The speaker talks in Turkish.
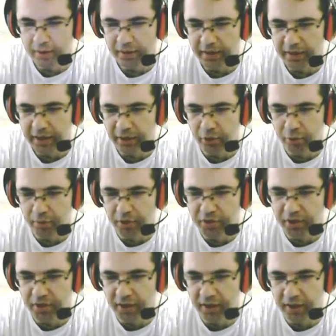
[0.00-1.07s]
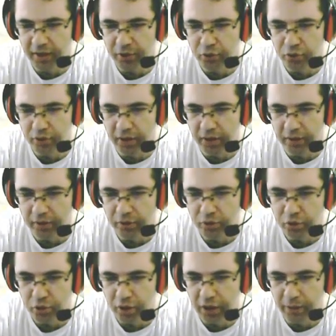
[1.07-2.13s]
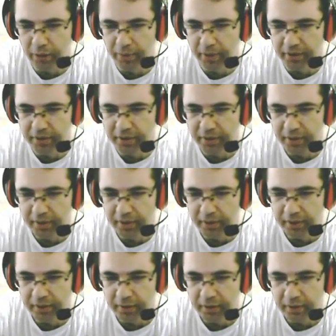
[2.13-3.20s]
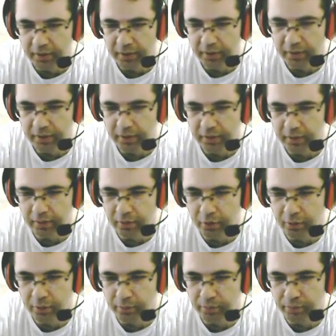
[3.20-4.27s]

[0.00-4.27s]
Gerek yok maceraya. Aa, şuradan şöyle yaparız. Hop.